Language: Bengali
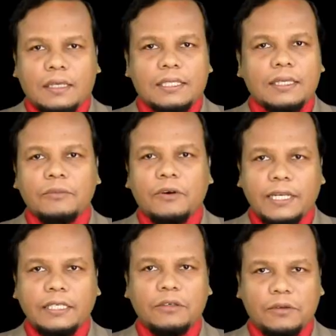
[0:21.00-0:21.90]
আসসালামু
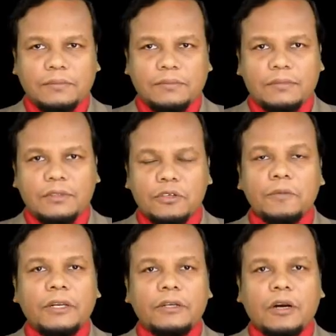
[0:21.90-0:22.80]
আলাইকুম
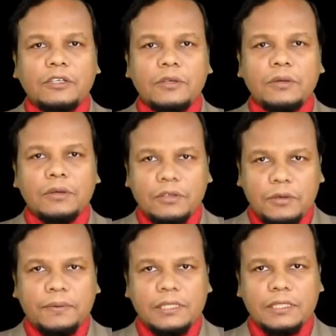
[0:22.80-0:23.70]
সুপ্রিয় দর্শক
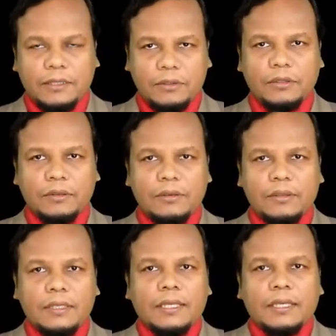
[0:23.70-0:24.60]
শুভেচ্ছা রইল
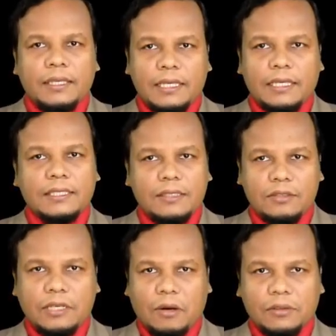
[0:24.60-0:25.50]
এস
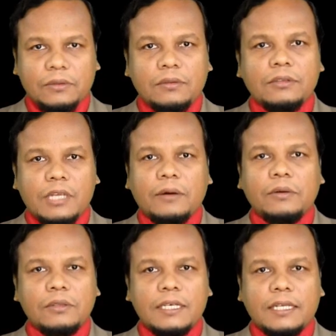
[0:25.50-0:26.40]
জে রতন
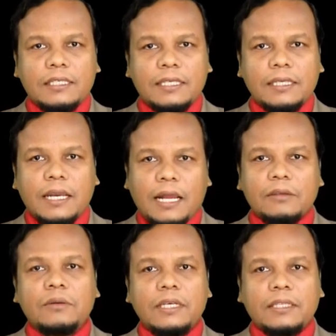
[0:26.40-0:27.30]
স্বাগত জানাচ্ছি
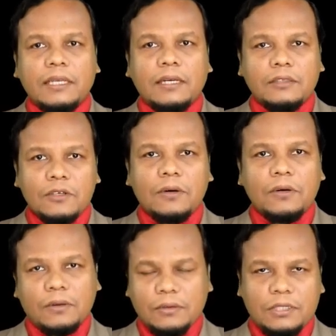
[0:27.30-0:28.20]
আন্তর্জাতিক চোখ
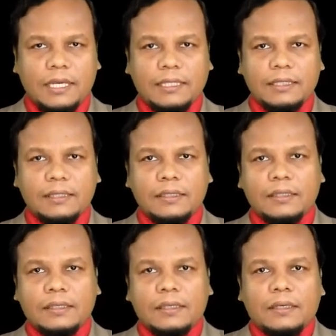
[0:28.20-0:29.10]
অনুষ্ঠানে
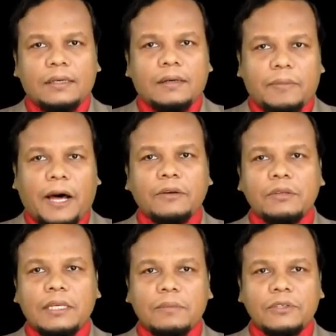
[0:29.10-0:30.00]

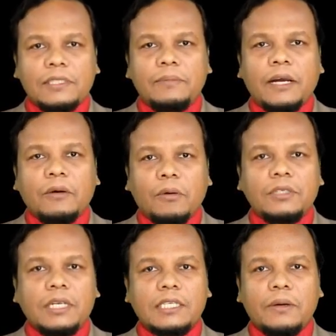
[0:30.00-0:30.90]
ভারতে মুসলিমরা
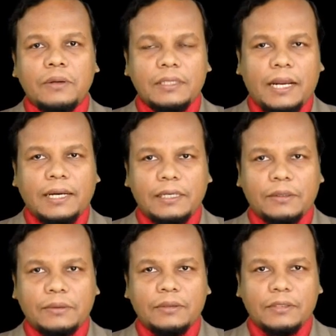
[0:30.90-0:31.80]
কোণঠাসা হয়ে
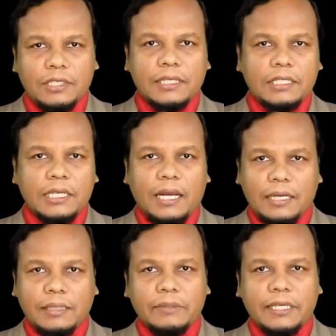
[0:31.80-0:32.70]
থাকলেও সে দেশের
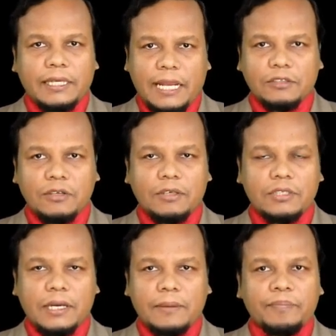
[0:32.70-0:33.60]
আলেমদের জ্ঞান
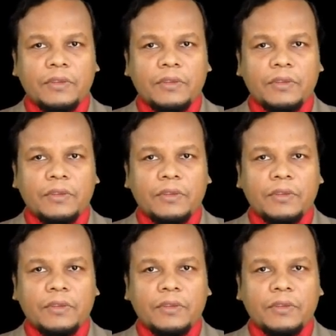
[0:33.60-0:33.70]
চর্চা